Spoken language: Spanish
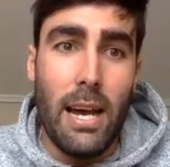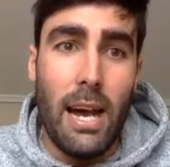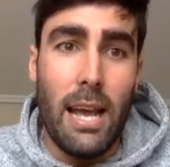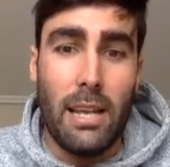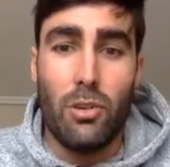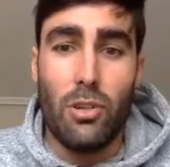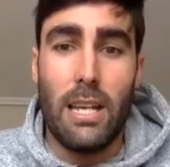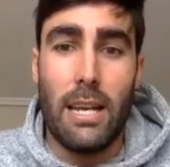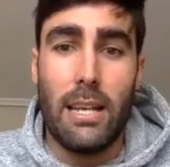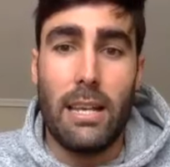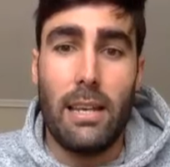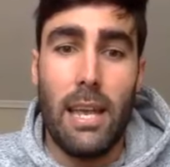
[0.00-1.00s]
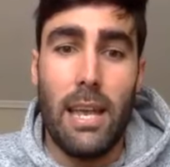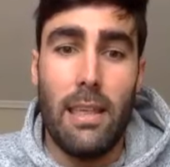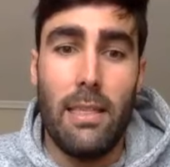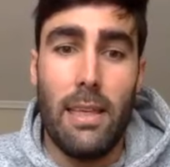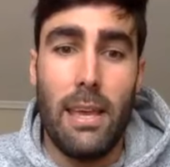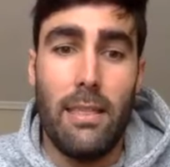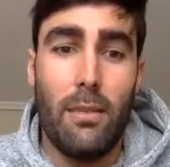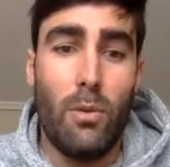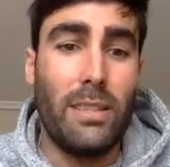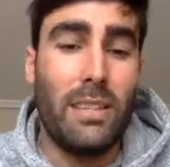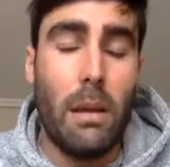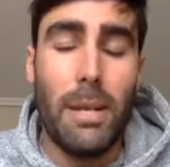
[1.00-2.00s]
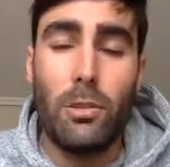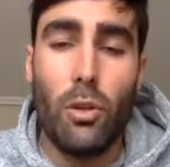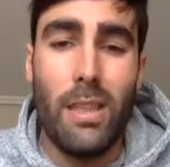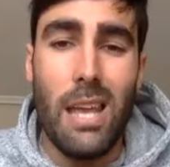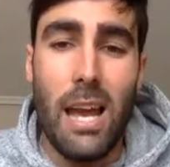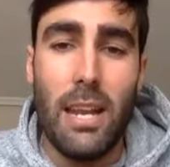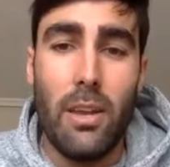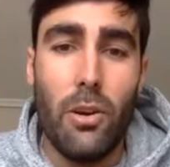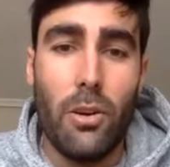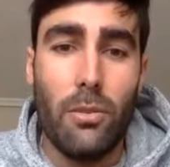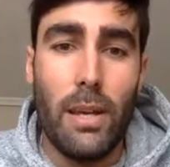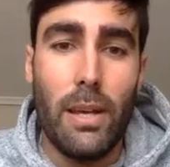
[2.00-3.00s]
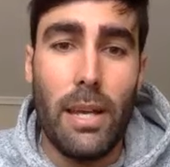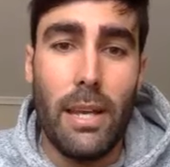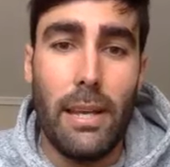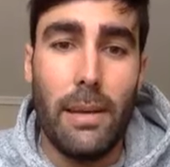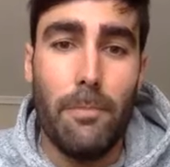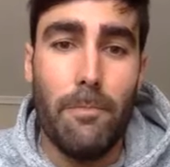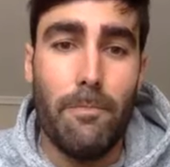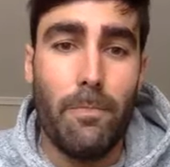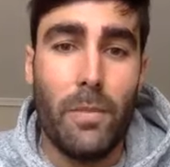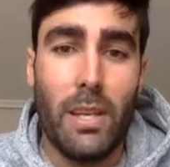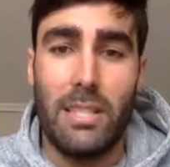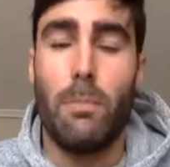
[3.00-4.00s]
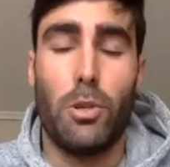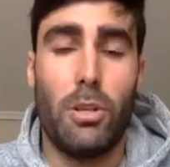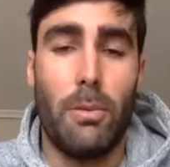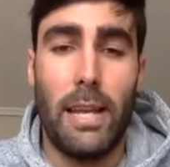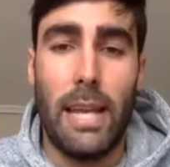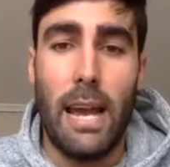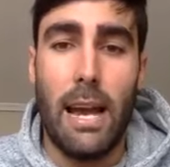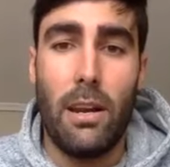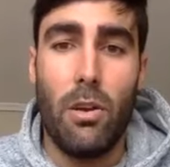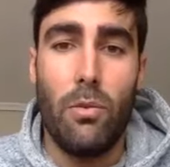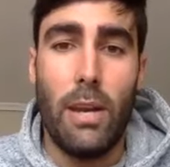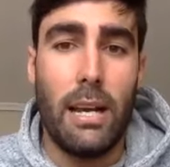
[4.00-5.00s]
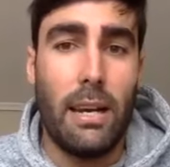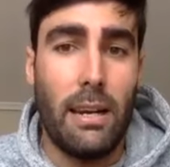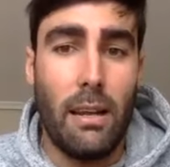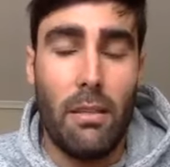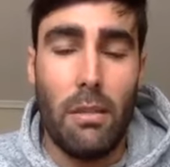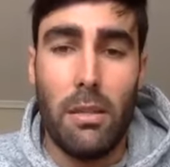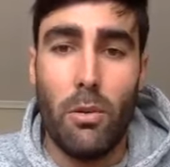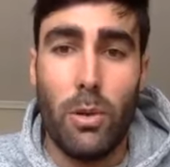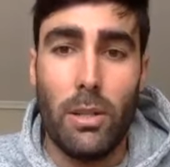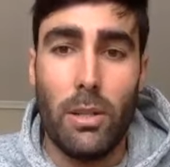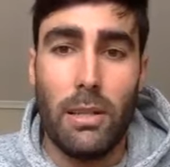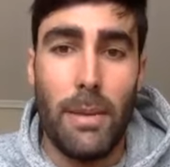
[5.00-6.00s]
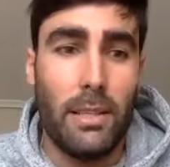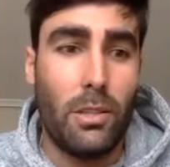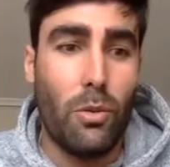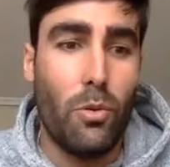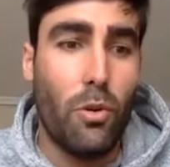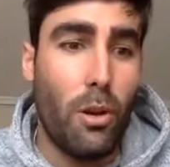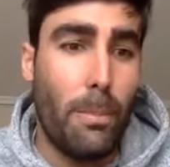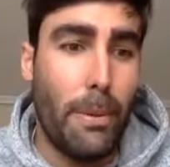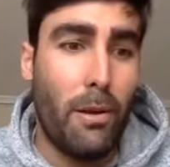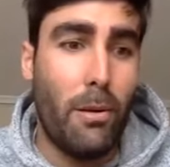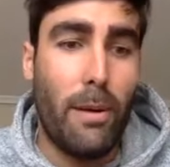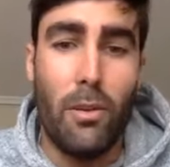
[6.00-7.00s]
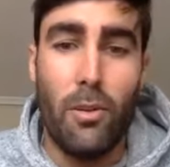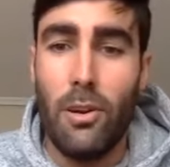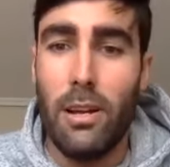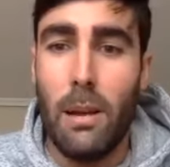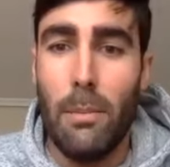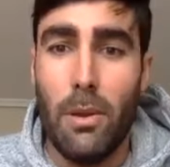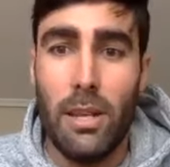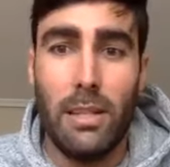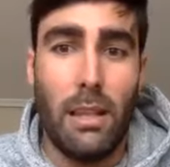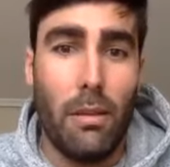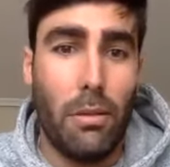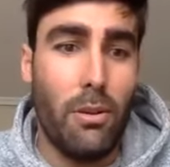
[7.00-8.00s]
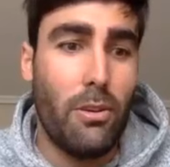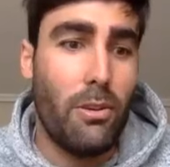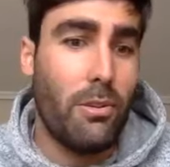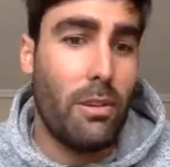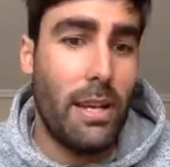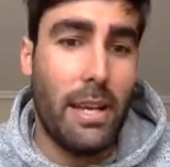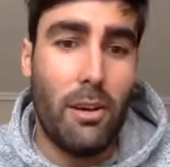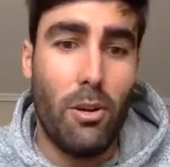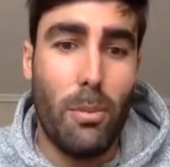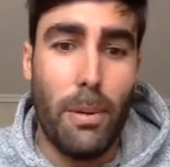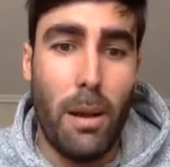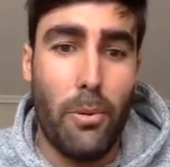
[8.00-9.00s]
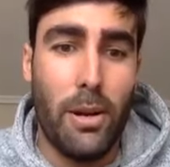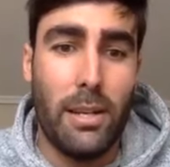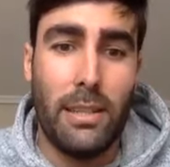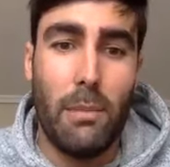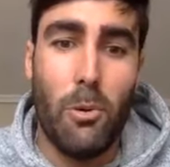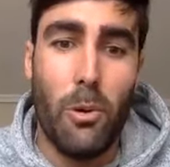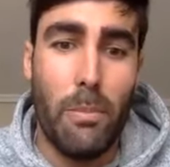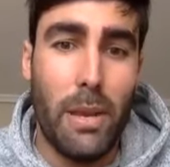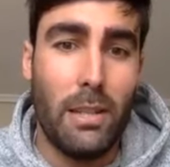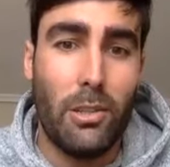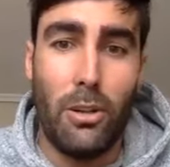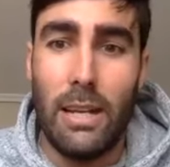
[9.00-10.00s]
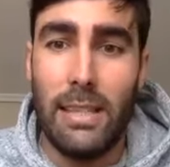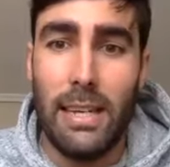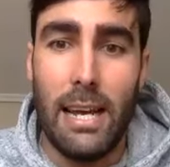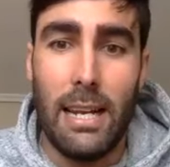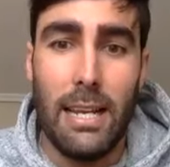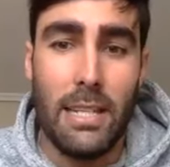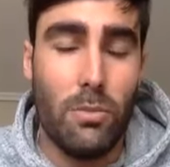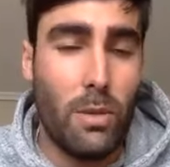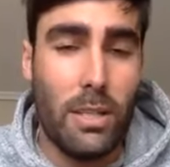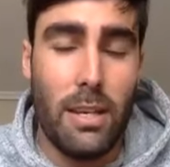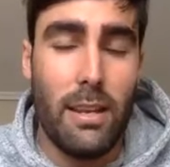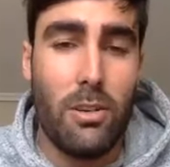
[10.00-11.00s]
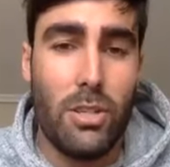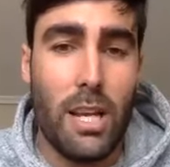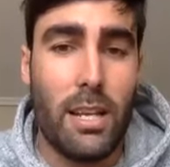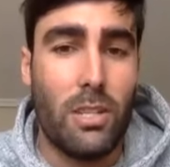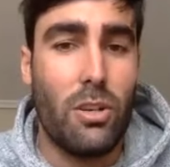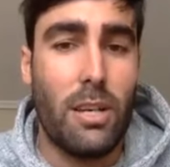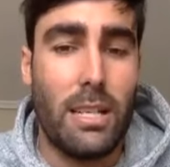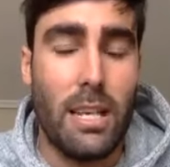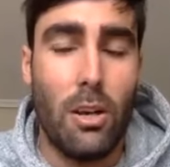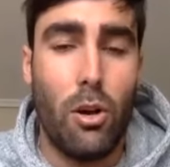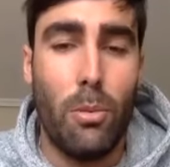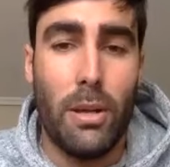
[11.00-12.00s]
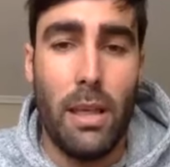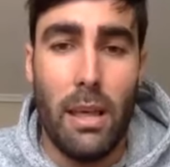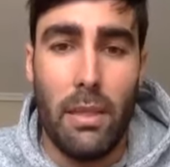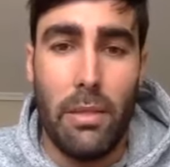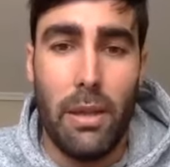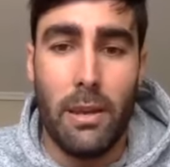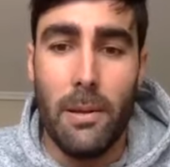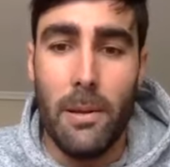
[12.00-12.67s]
hay cosas eh, de, un entrenamiento diario em, que es imposible que haga, ¿no? Unas carreras de 50 metros, un golpeo al balón, cambio de orientación, golpea eh, golpeo a puerta, movimientos laterales, una serie de cosas que eso en casa no lo puede hacer.